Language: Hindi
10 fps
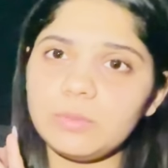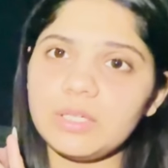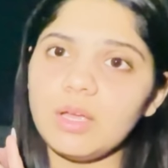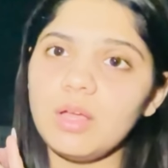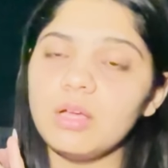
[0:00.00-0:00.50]
भी
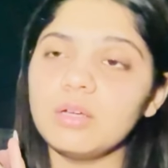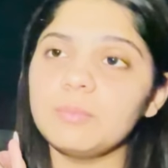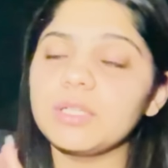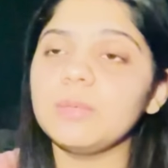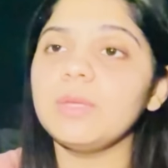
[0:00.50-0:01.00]

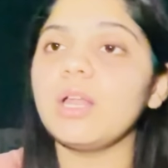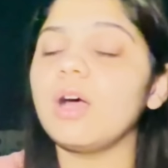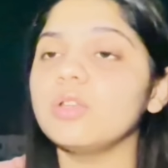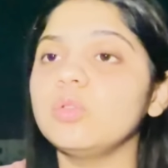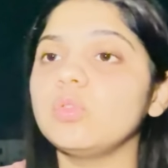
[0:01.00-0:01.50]
मतलब यार
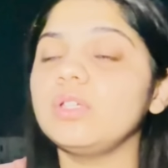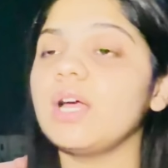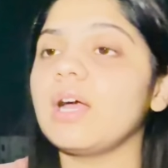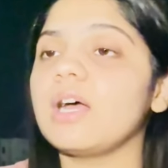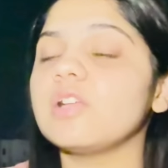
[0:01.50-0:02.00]
हाथ धोती है
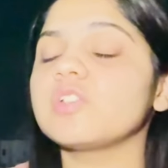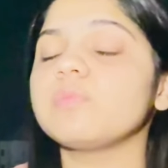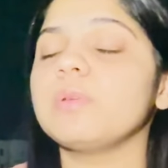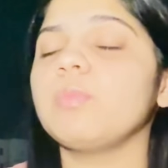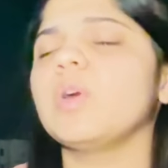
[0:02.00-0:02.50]
आज
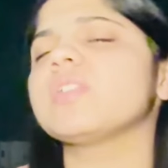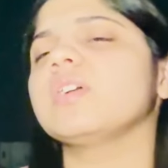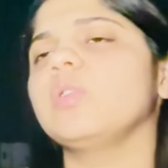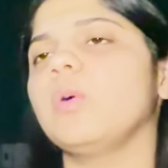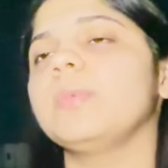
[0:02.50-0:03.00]
मैं बहुत
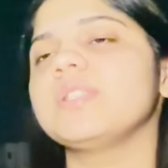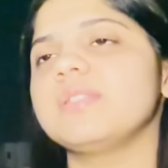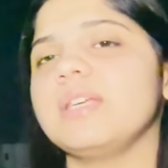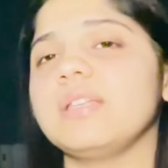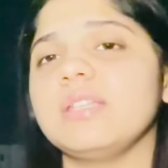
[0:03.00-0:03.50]
सारे कमेंट्स
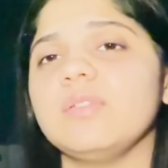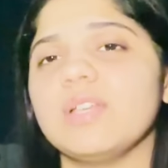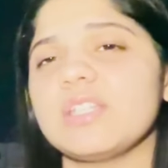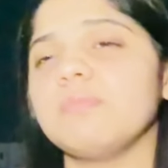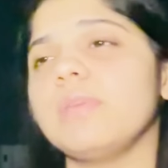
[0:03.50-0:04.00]
देख रही थी
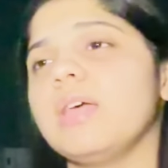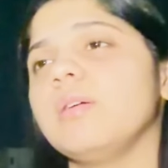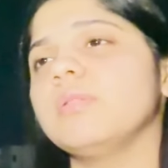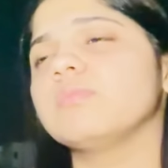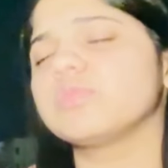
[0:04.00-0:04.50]
वैसे
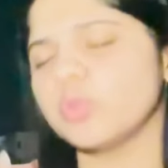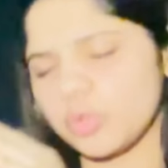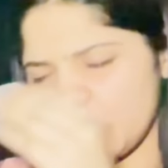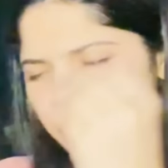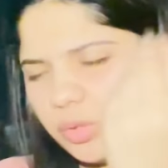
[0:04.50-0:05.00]
मैं
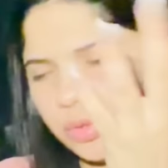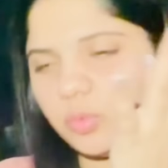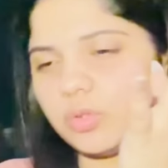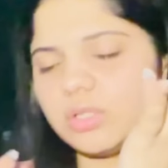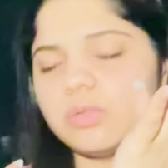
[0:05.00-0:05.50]
सोचती हूँ
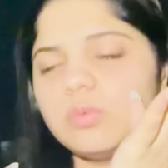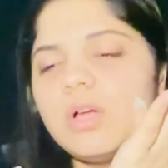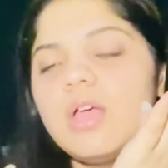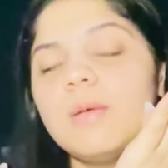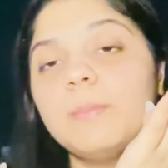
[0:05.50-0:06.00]
इग्नोर करूँ
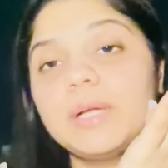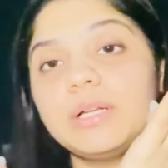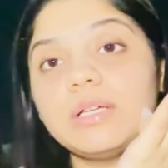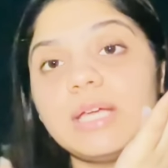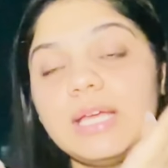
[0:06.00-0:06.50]
पर
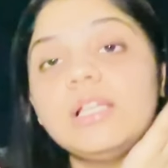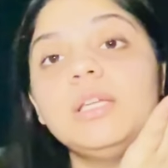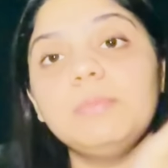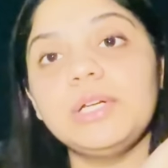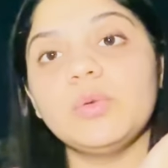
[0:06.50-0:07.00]
एक
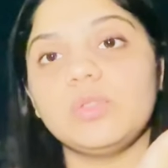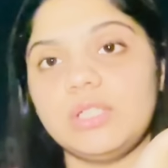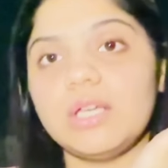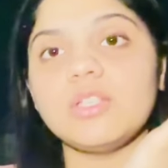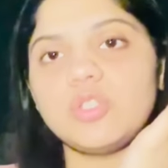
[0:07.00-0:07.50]
लिमिट होती
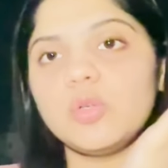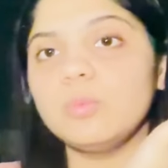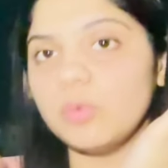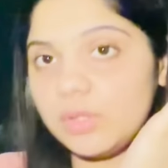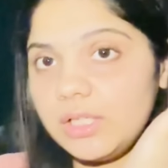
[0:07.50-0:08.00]
है किसी को
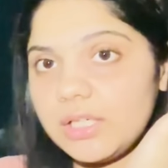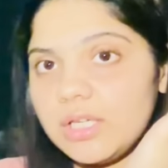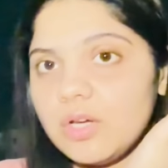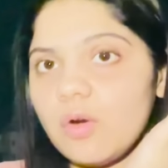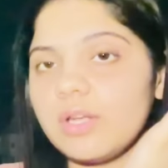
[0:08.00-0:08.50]
बोलने
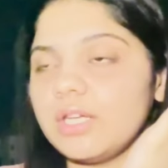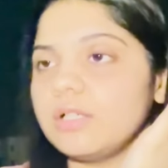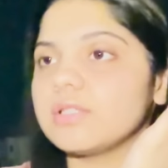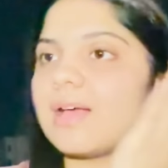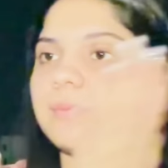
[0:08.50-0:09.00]
की और
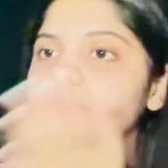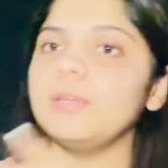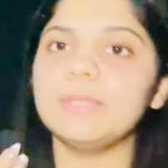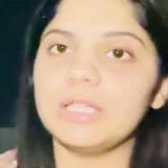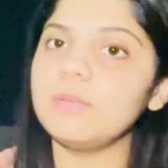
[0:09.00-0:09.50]
एक सामने
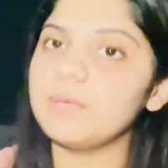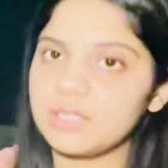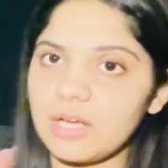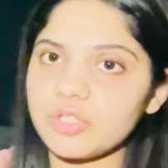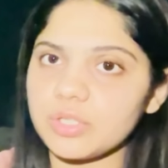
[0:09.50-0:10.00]
वाले बंदे की
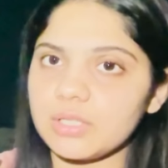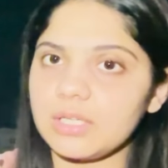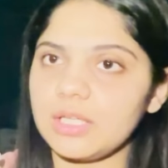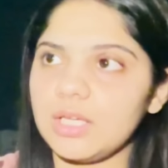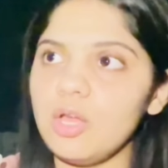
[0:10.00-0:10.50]
बर्दाश्त करने की